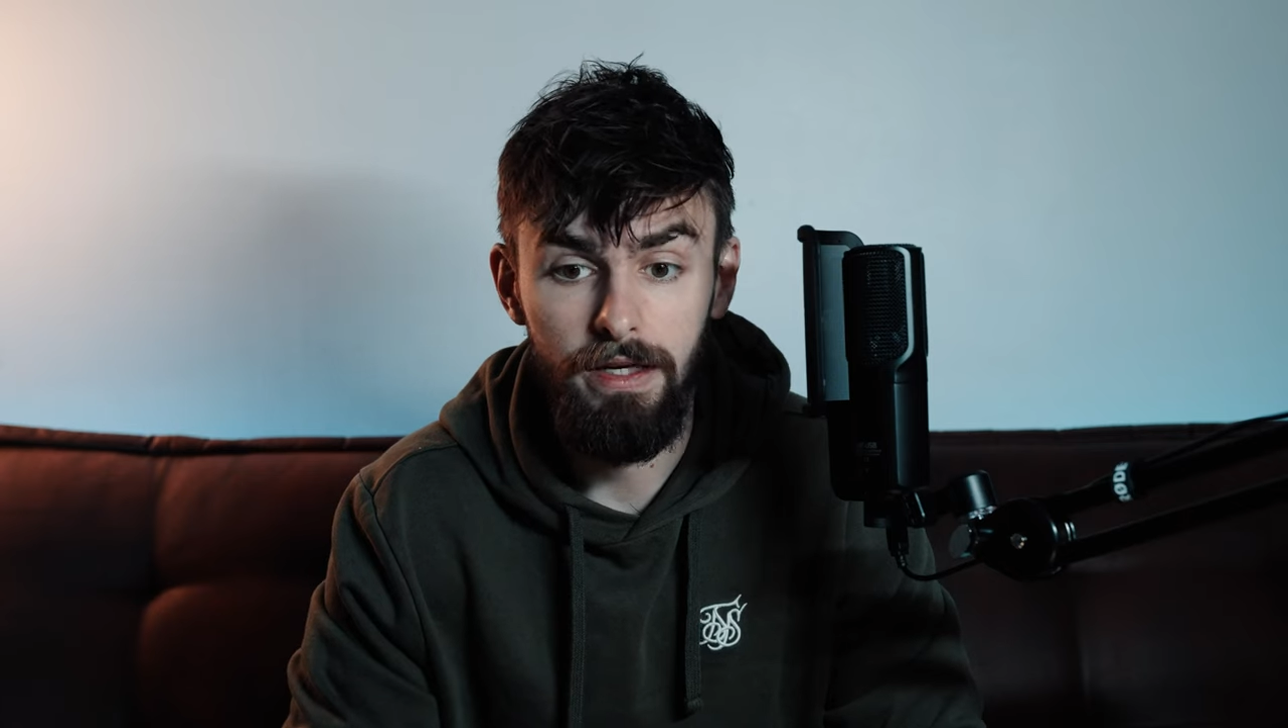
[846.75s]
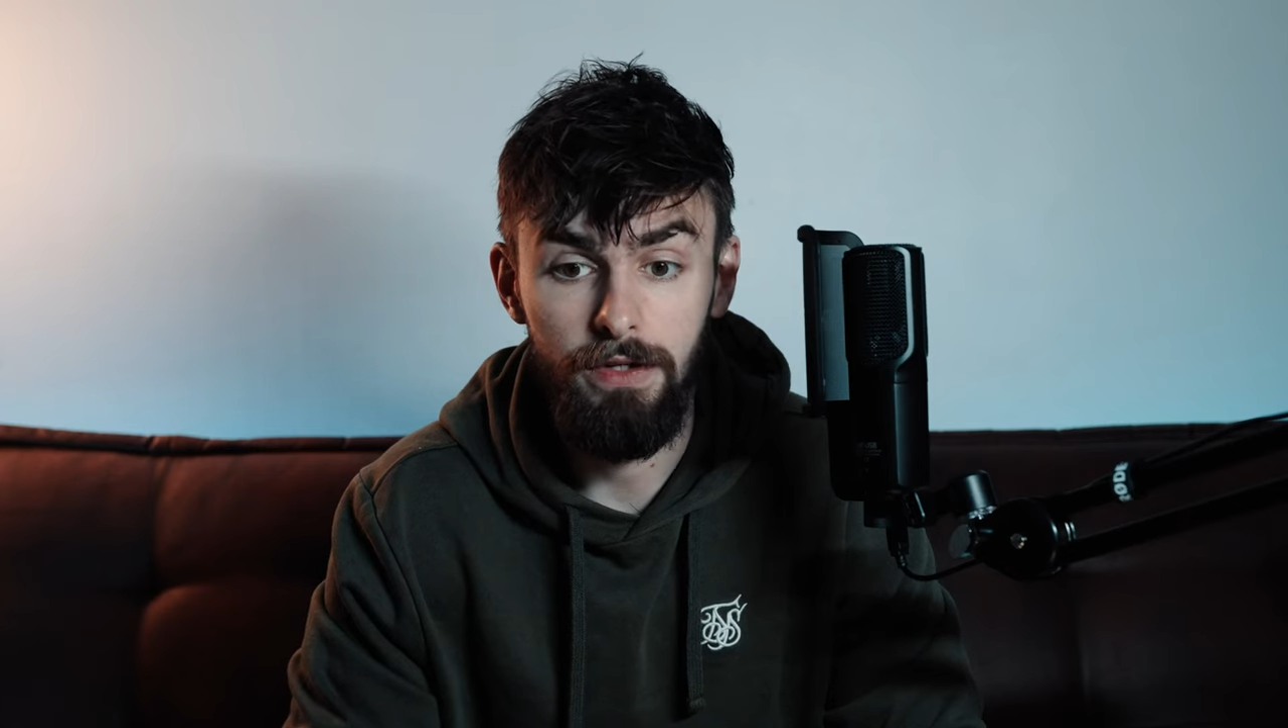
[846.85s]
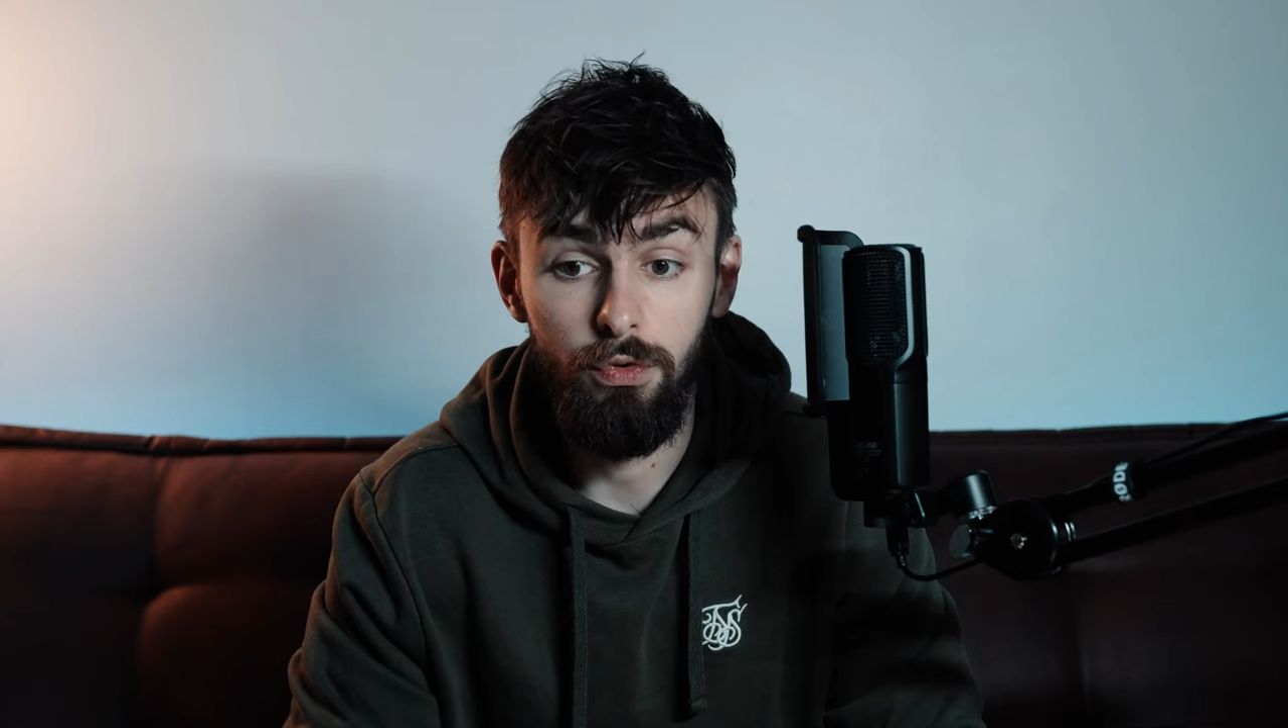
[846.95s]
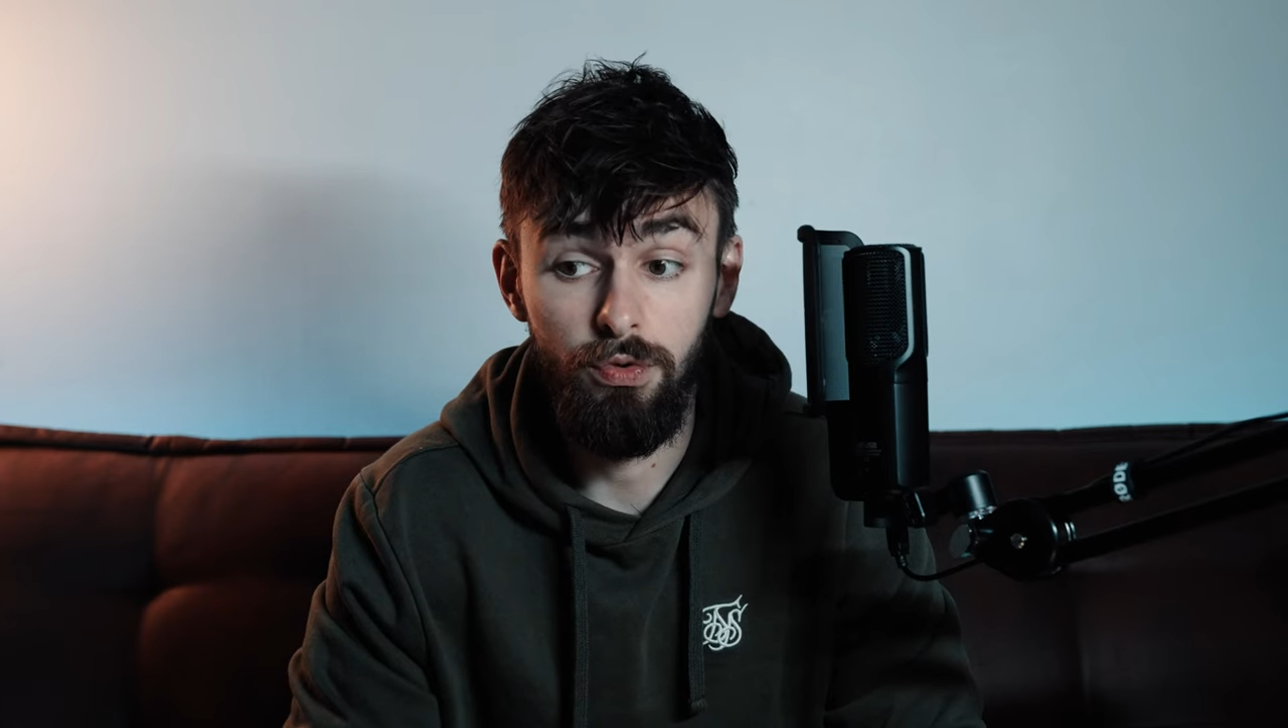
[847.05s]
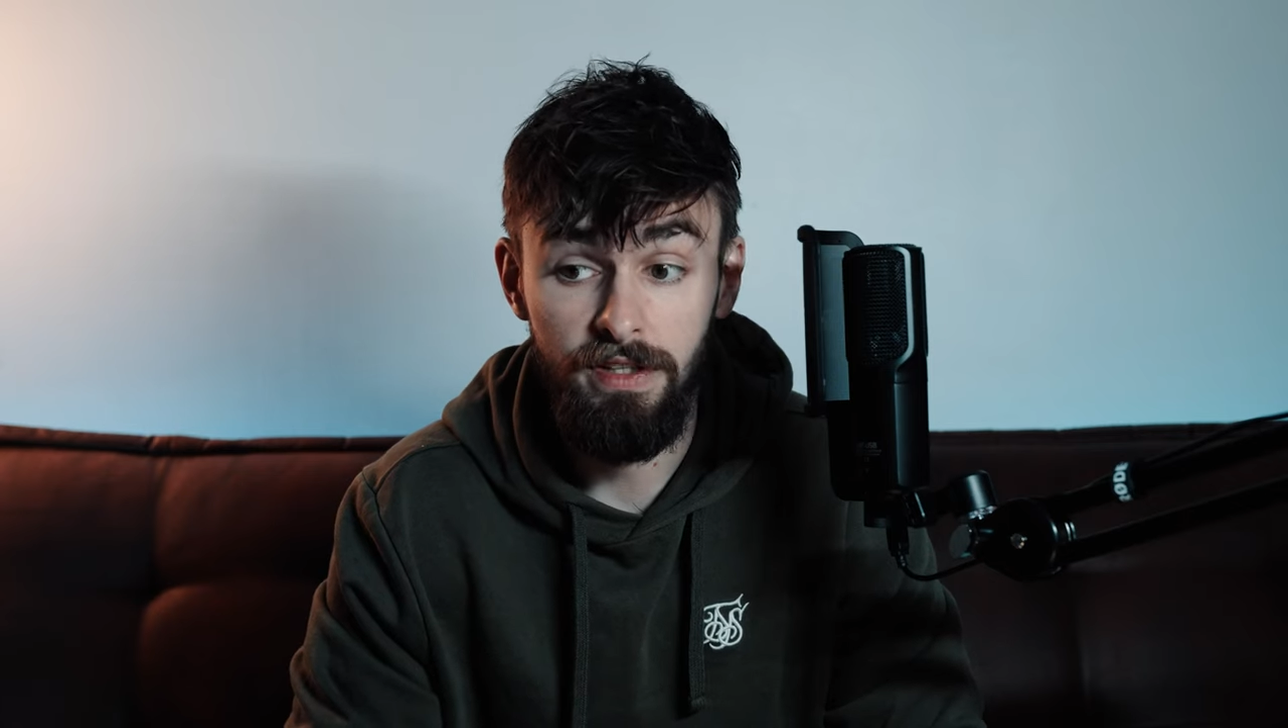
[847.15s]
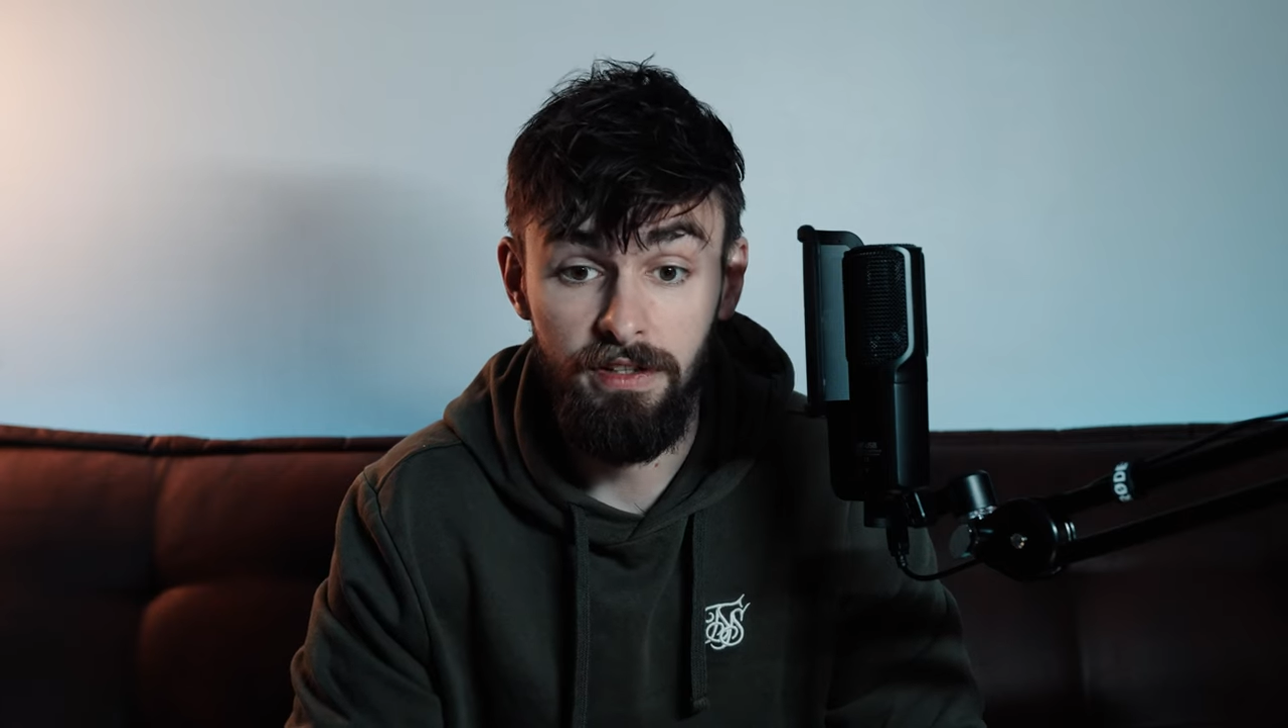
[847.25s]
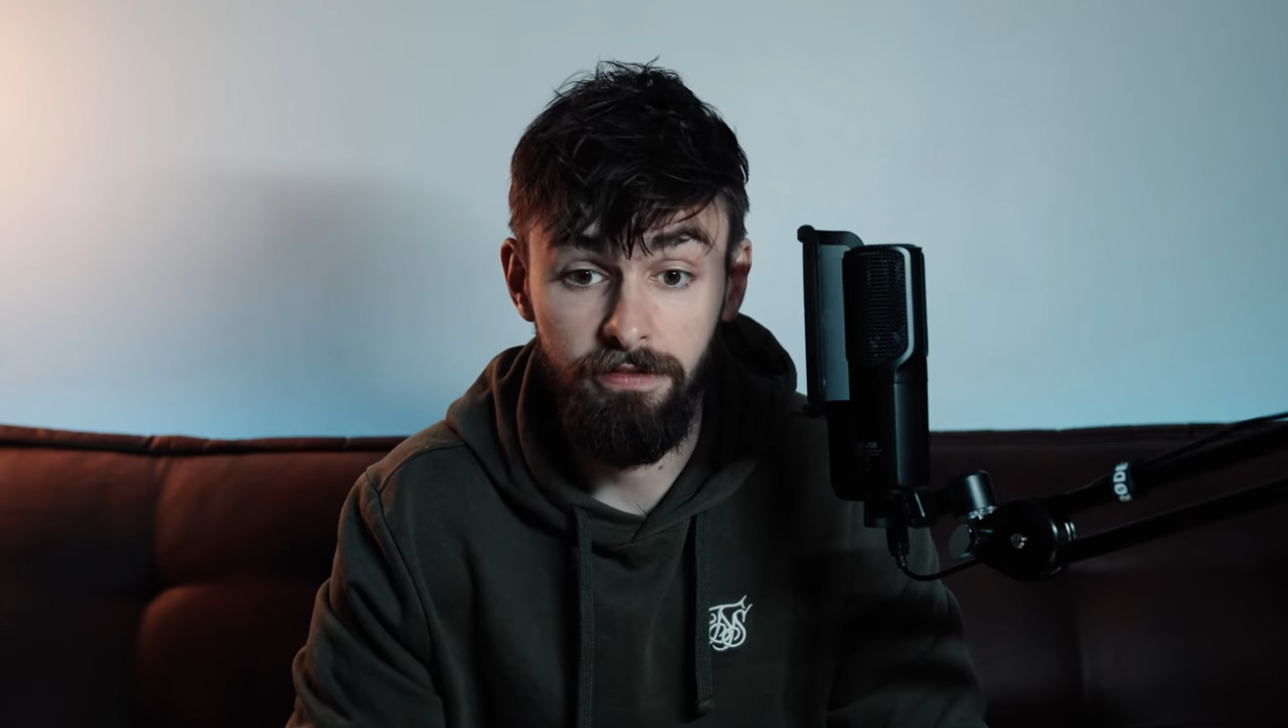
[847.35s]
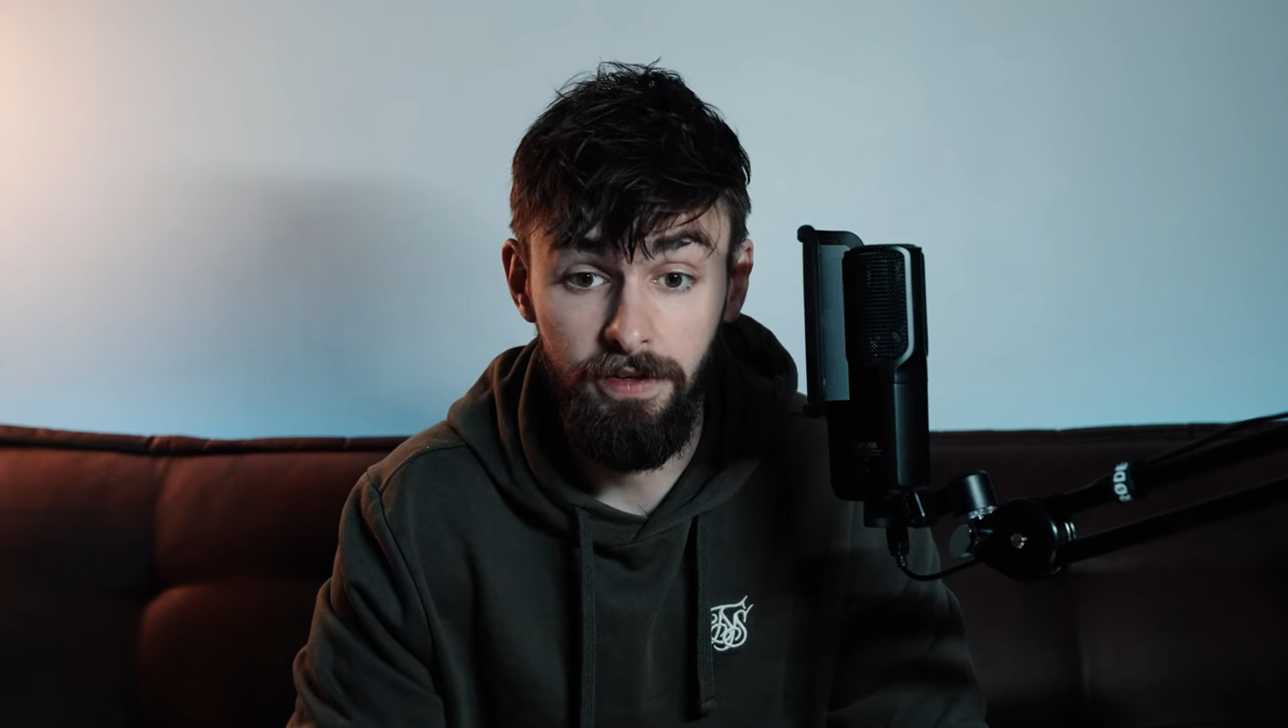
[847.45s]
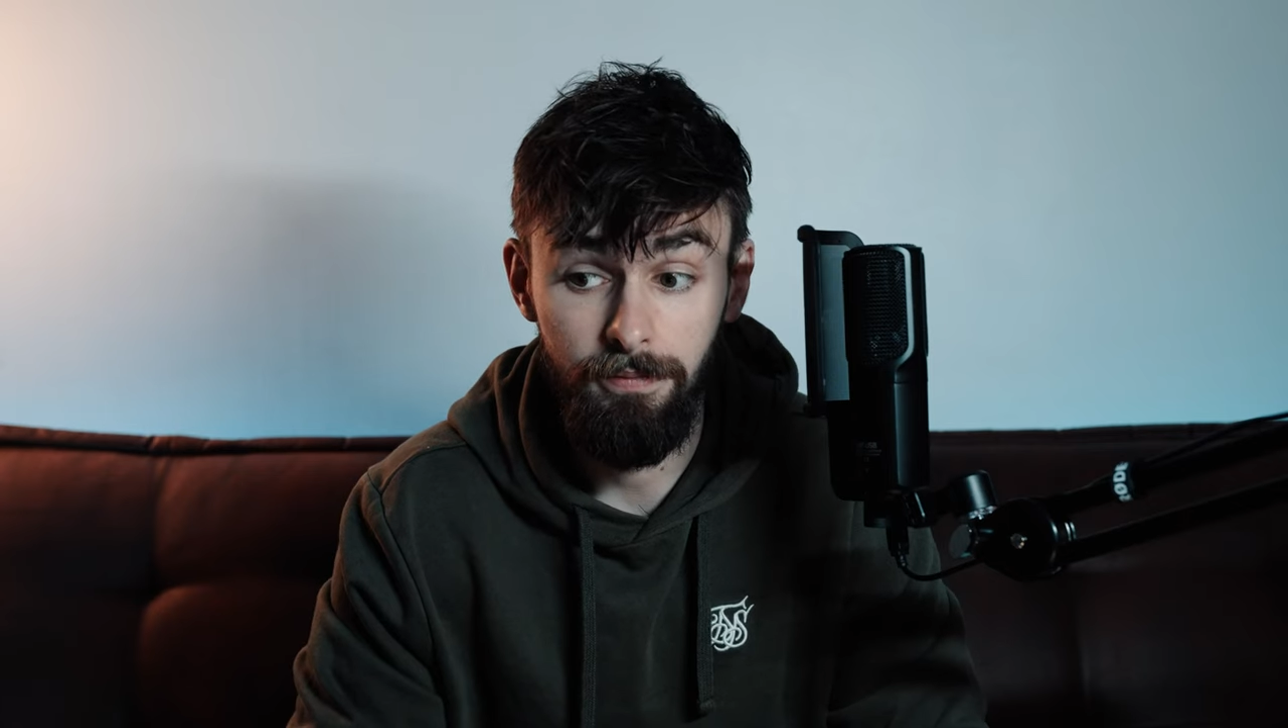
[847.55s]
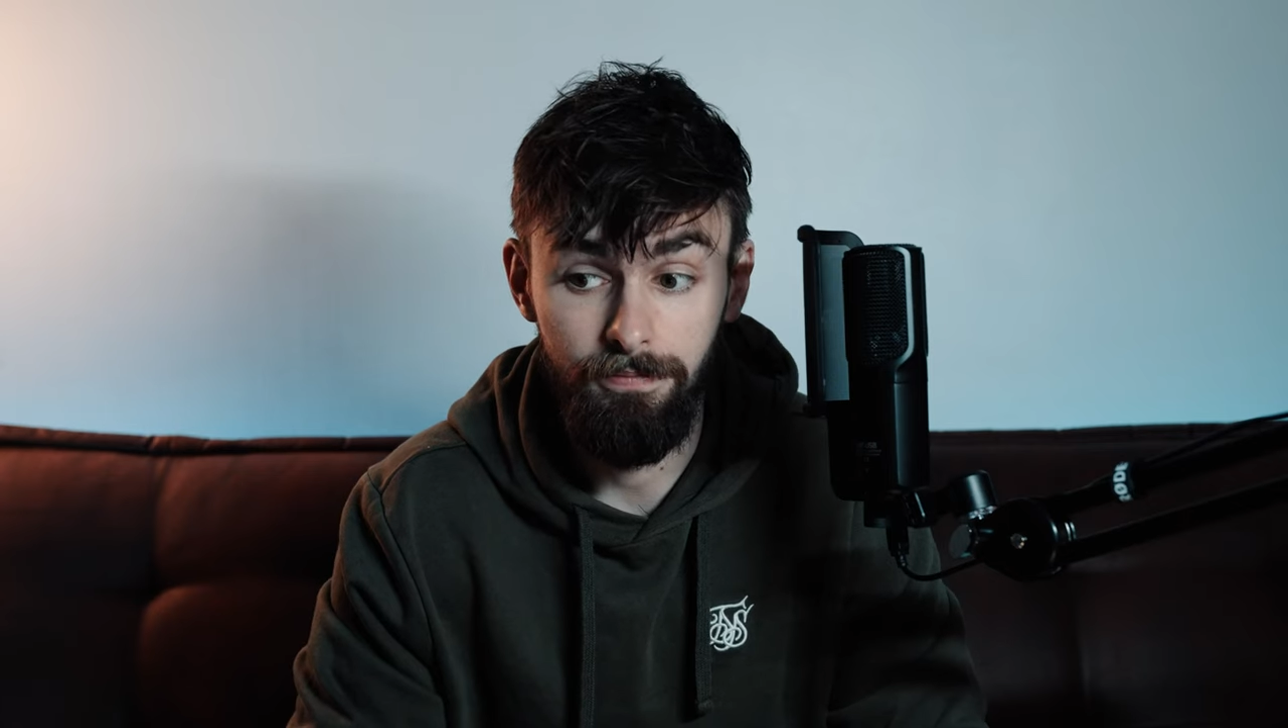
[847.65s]
et du coup ça s'est
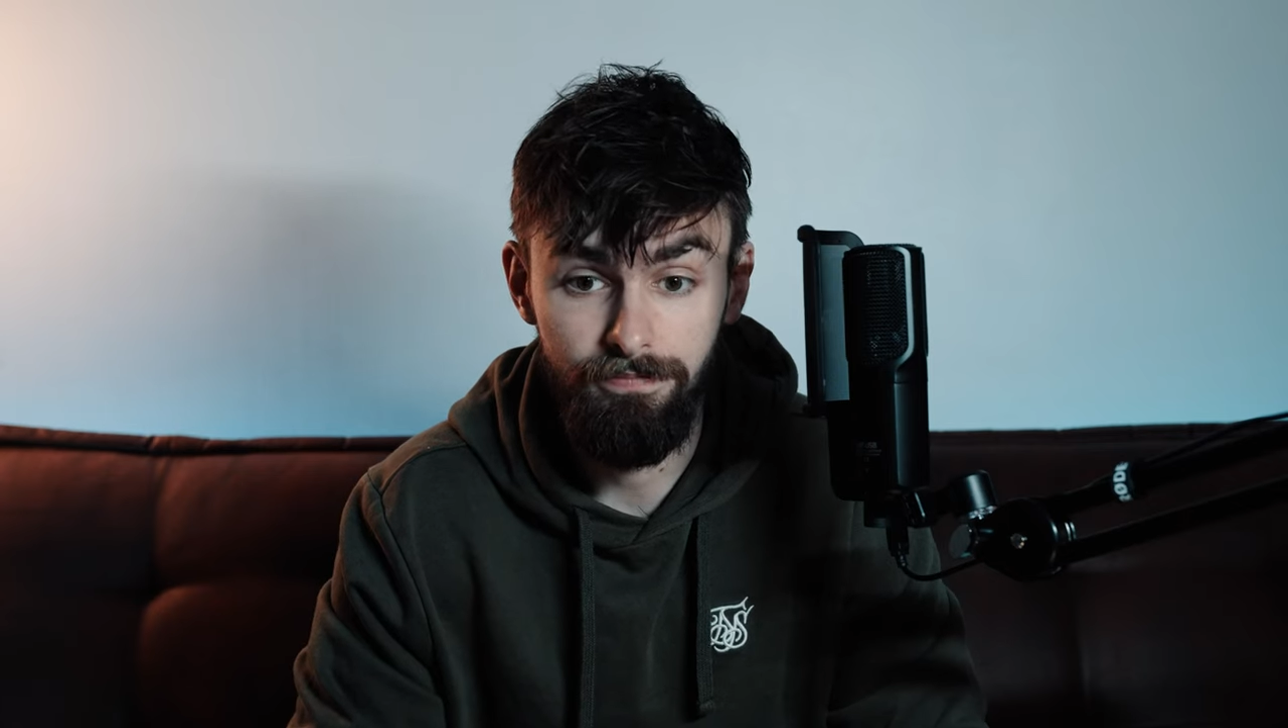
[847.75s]
fait.